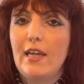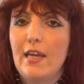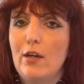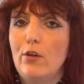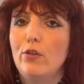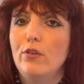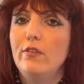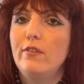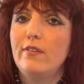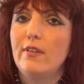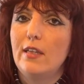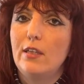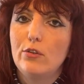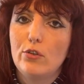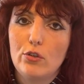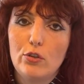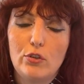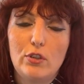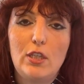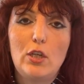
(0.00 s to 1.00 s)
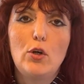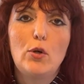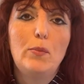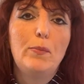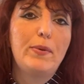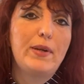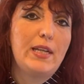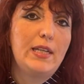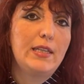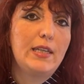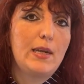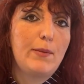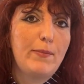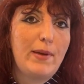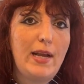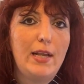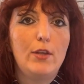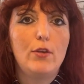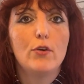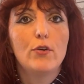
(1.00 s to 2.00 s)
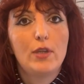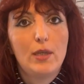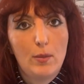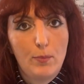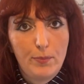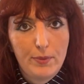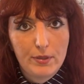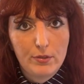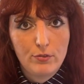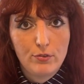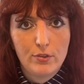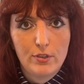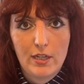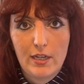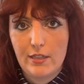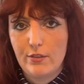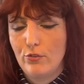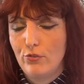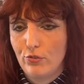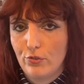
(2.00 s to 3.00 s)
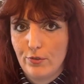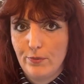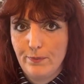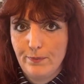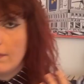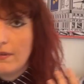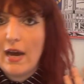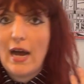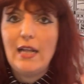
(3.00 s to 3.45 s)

che consentono di comprendere meglio il personaggio.